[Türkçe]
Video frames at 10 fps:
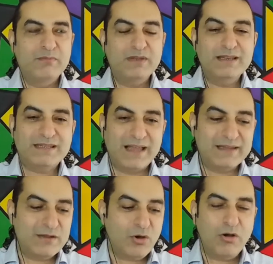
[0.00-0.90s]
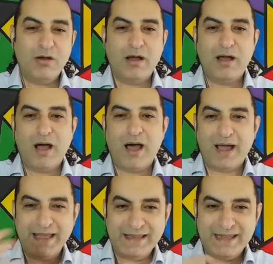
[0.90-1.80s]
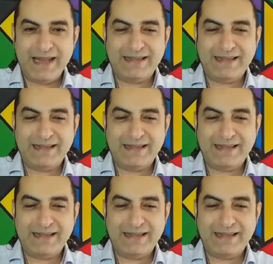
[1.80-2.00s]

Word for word: insanların o hain diye